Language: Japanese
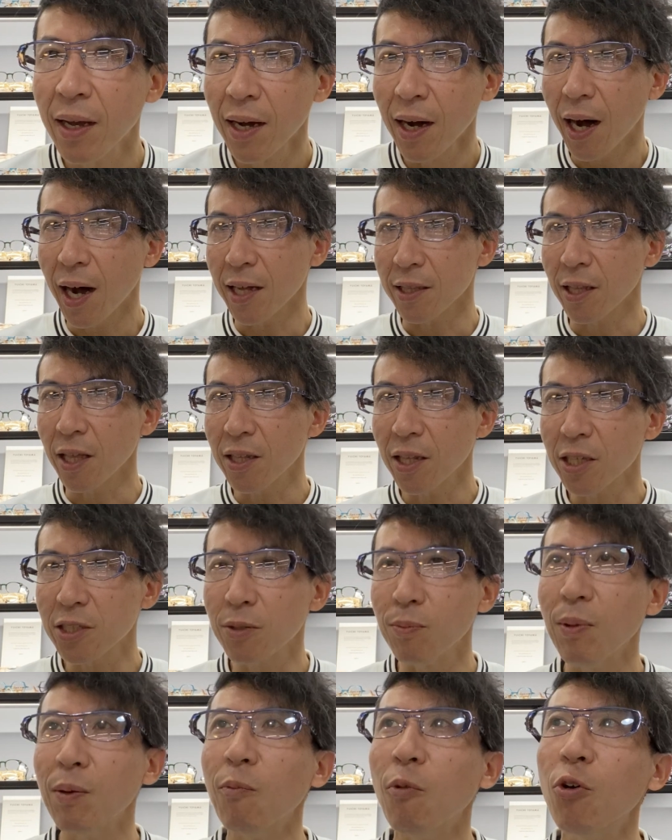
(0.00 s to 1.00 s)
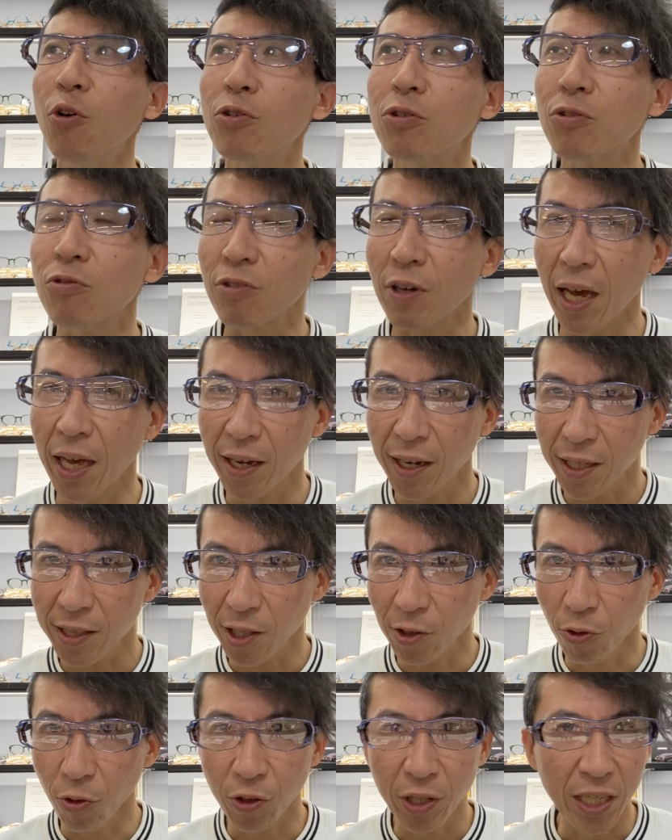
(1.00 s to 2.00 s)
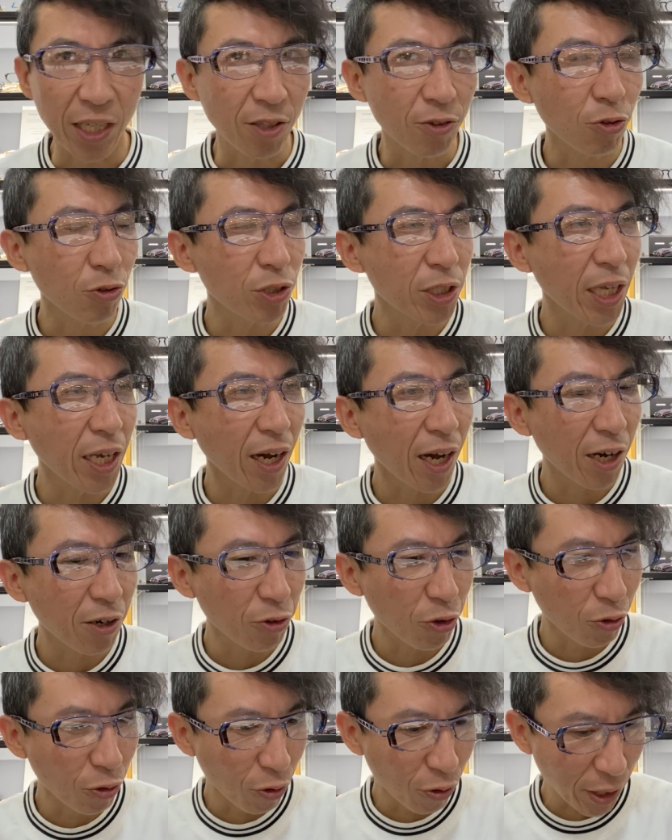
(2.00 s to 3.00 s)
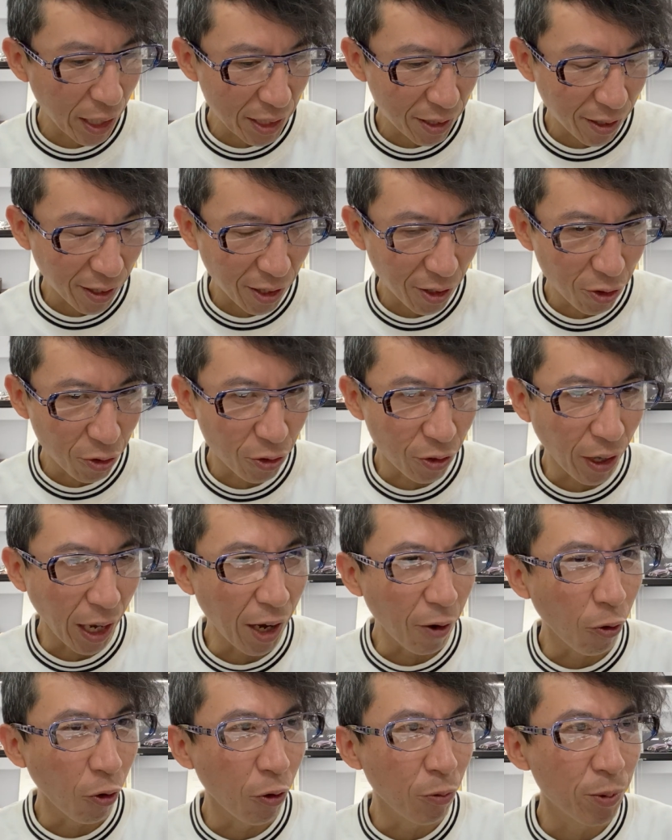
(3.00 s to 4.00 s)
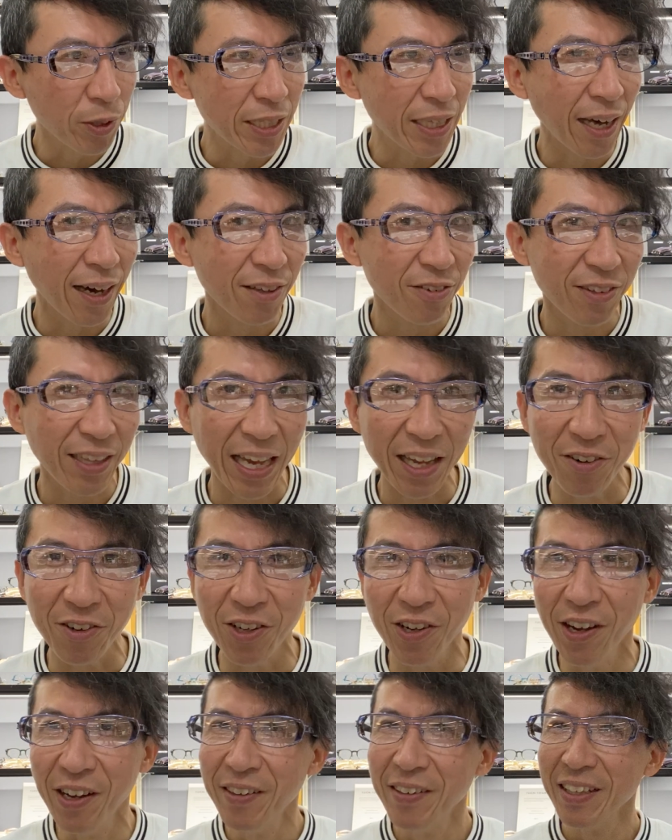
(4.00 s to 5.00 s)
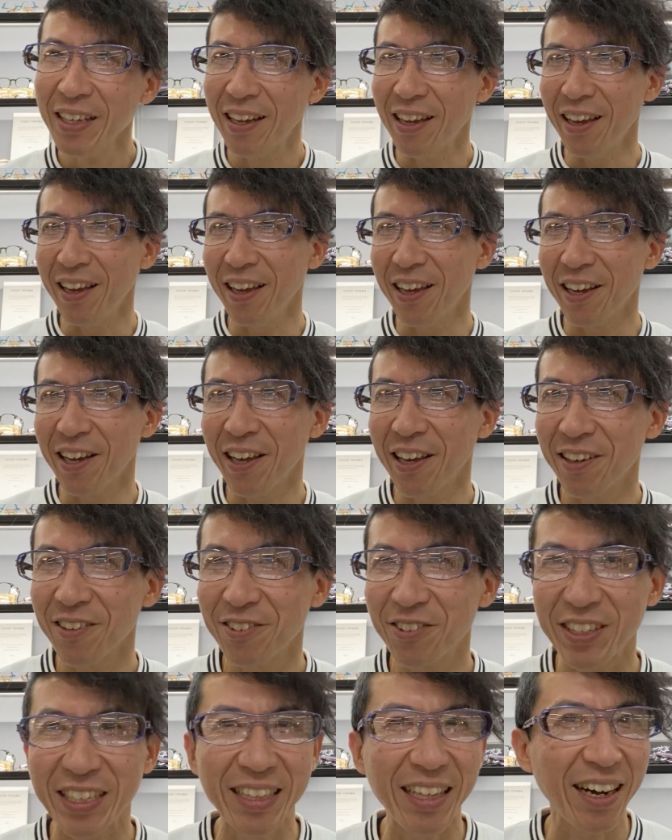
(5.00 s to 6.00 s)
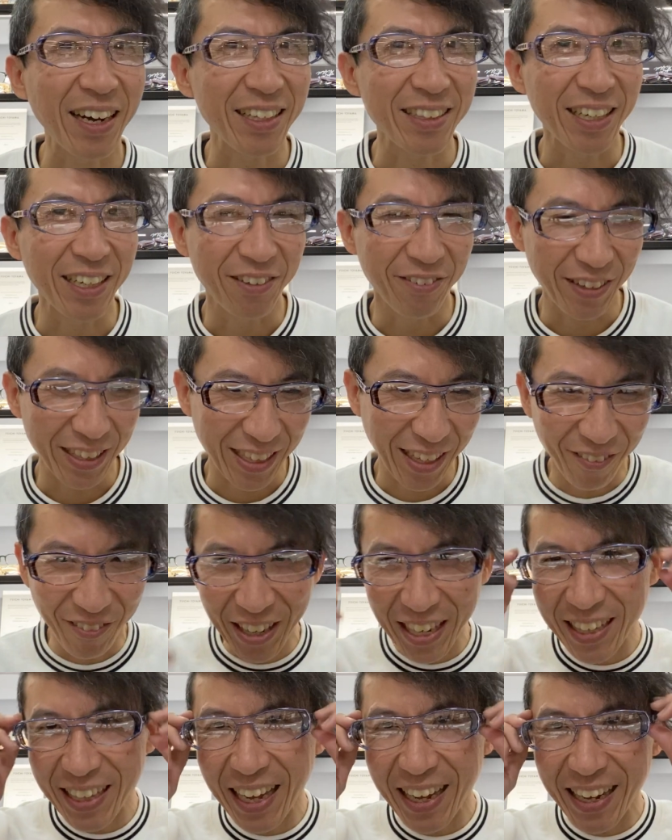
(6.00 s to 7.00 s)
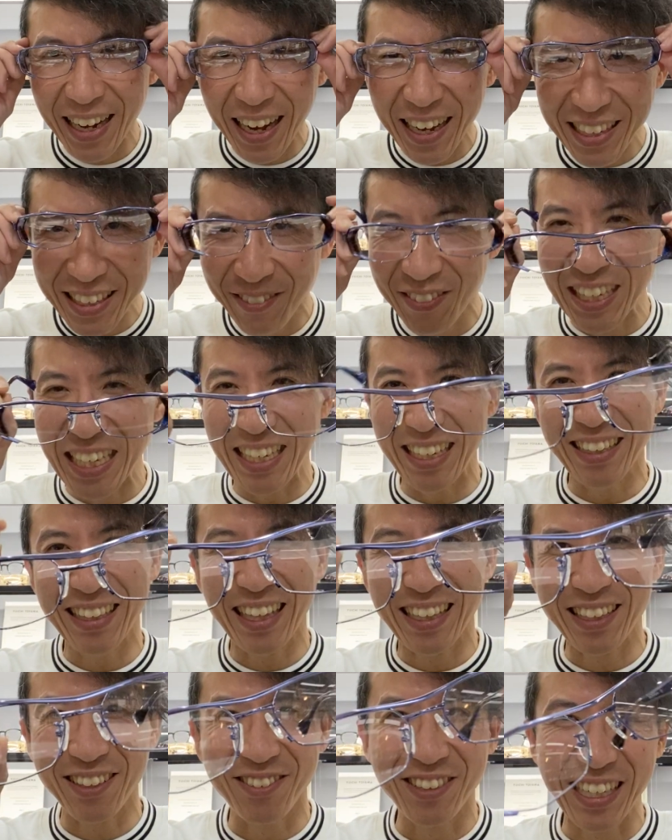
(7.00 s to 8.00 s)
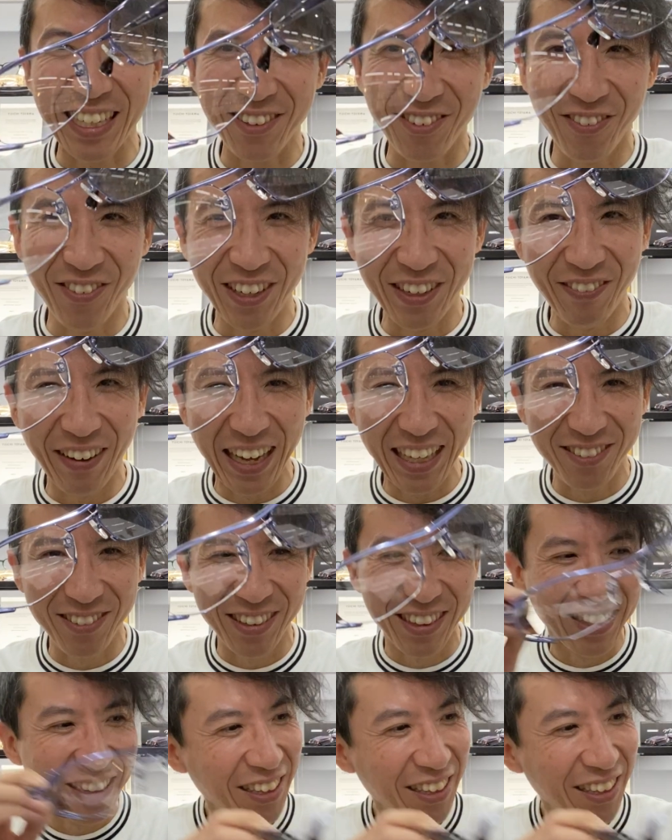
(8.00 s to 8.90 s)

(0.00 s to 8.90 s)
肌なじみもよく使い勝手のいいそして迫力を感じさせるような大ぶりなスタイル、えー、好きな方にはたまらないアイテムになってくるかと思います